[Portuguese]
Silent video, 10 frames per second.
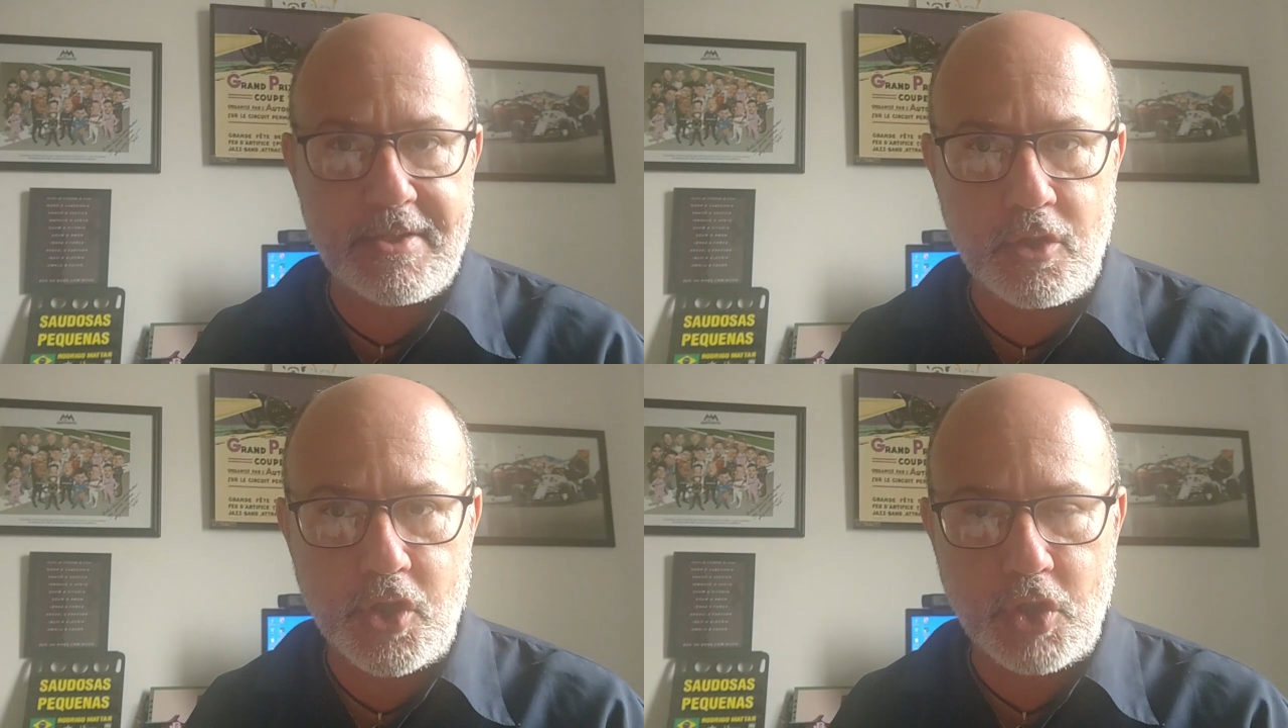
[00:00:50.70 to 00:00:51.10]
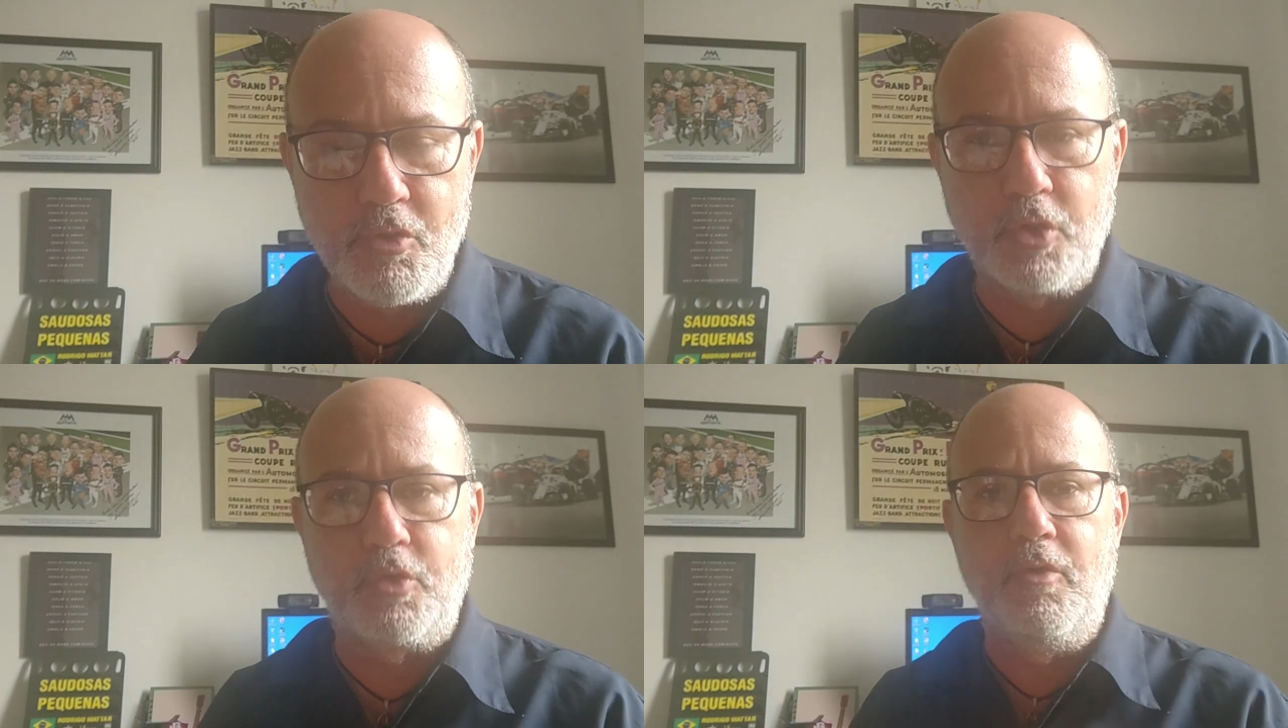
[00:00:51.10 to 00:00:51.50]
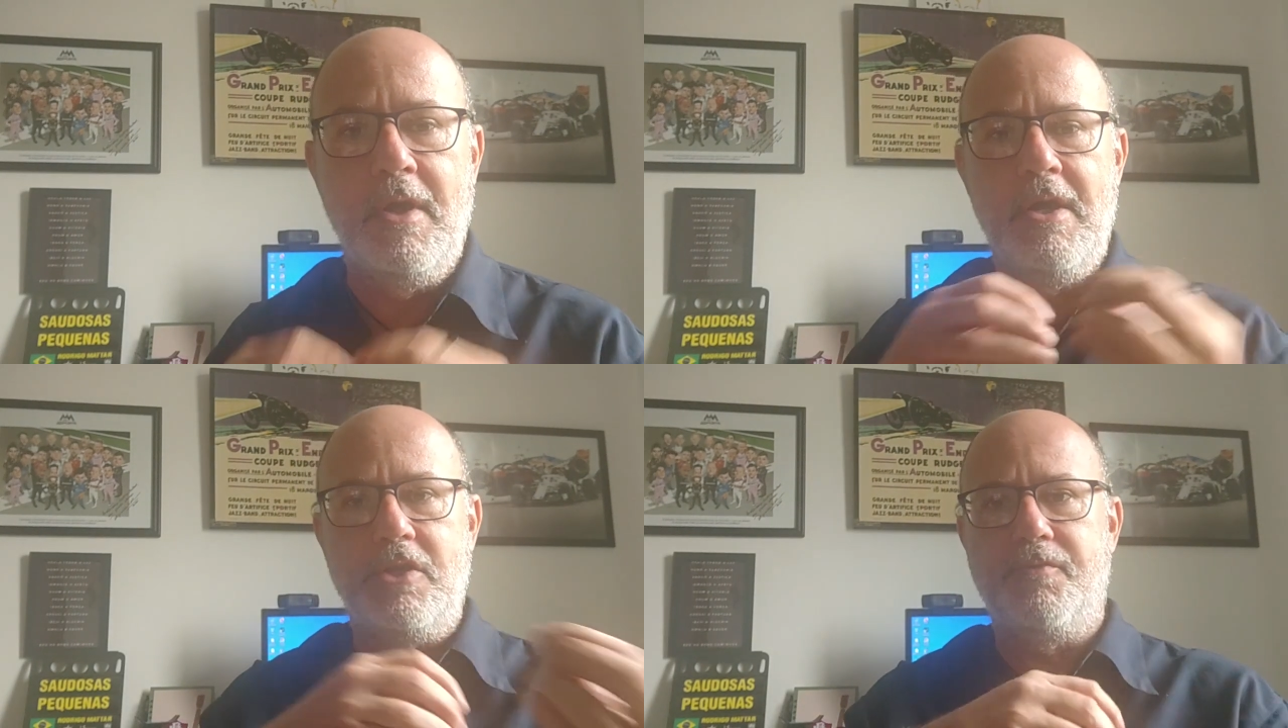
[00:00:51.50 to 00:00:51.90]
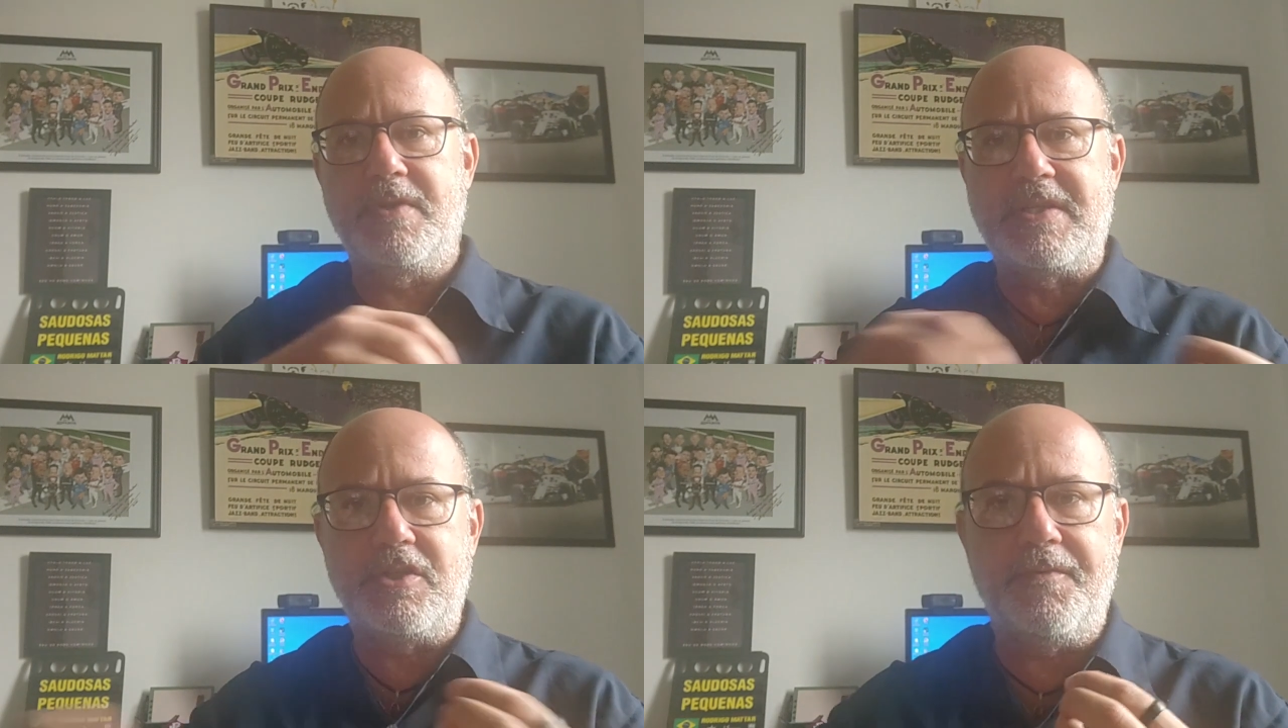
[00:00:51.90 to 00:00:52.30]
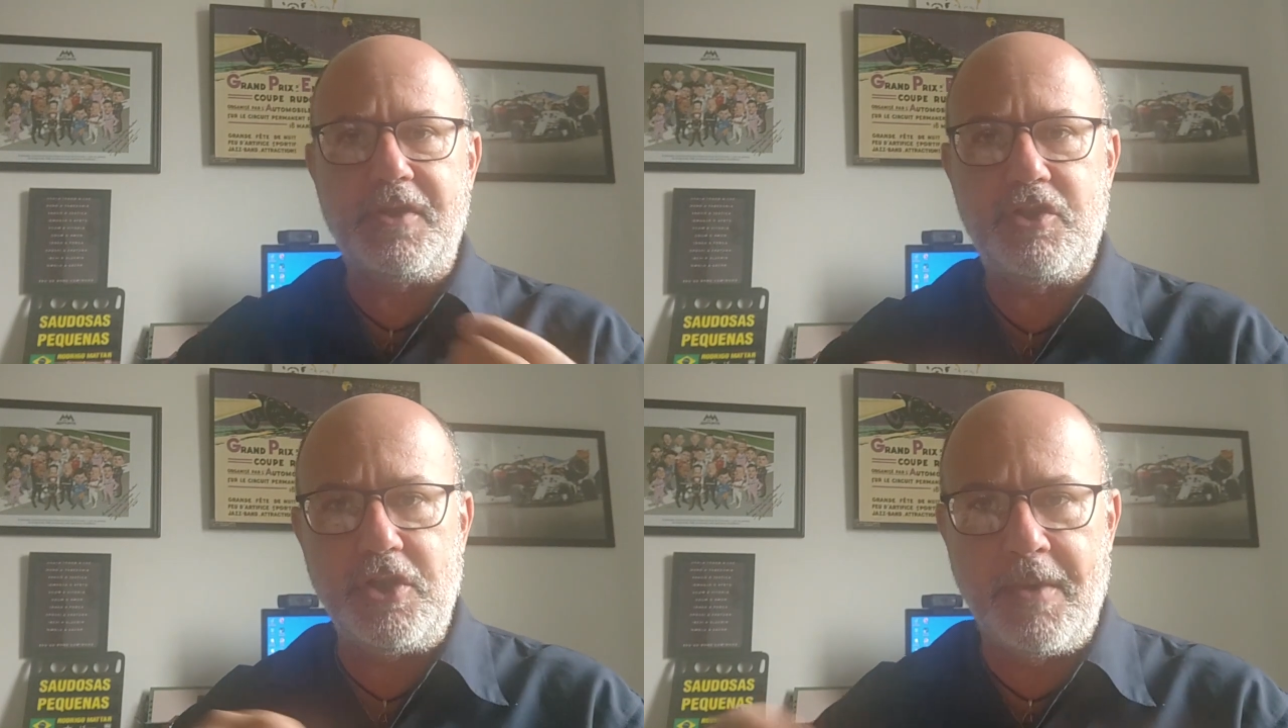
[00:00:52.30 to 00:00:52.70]
mais enxuto, de você
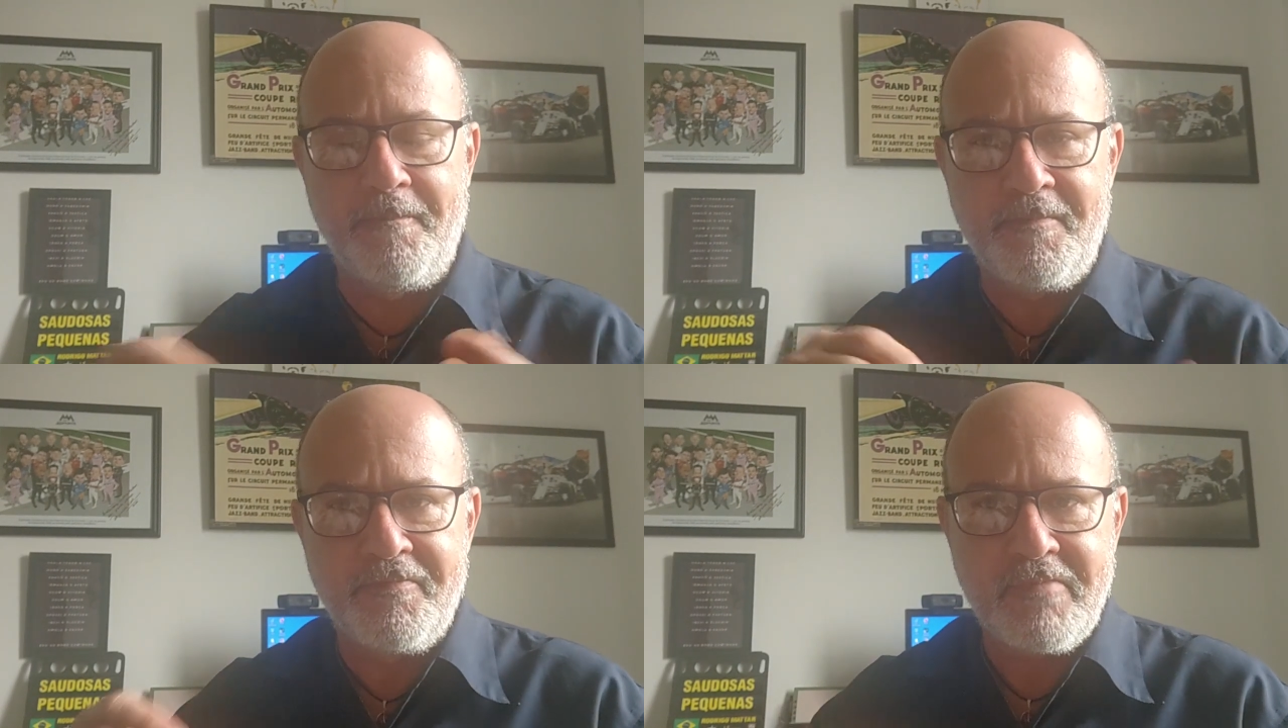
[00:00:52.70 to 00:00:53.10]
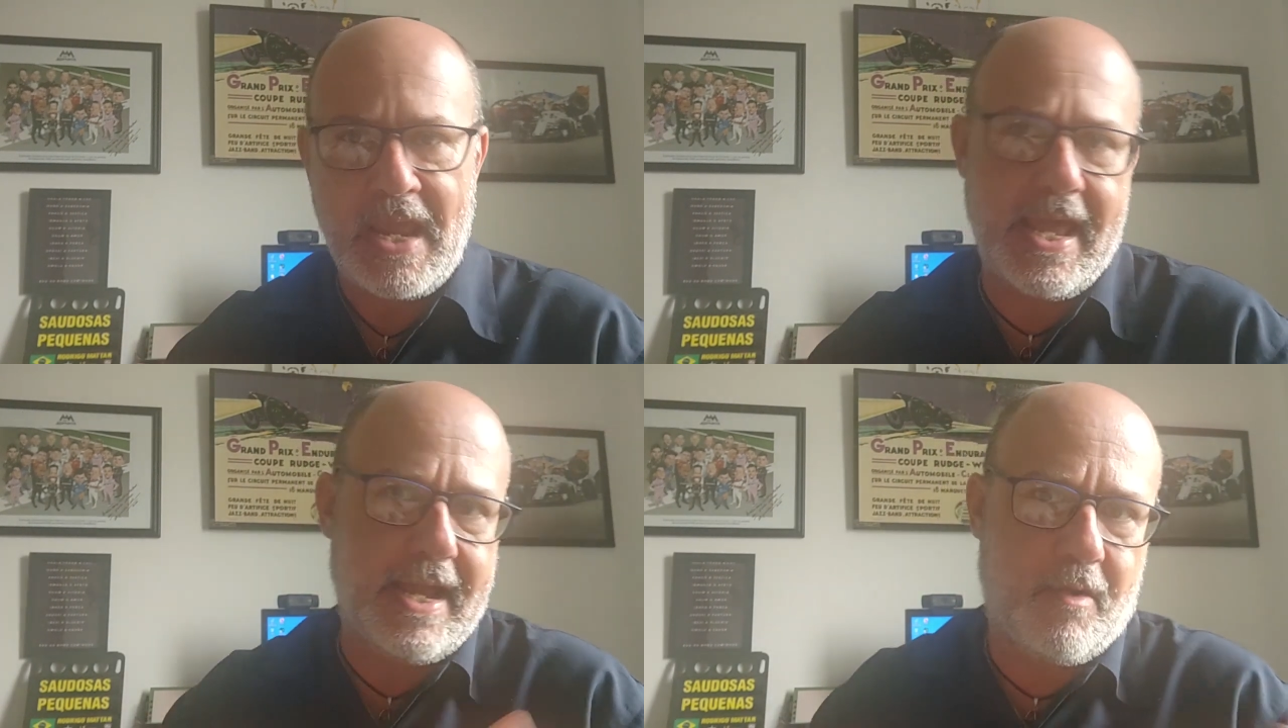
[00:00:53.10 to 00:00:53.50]
dividir é,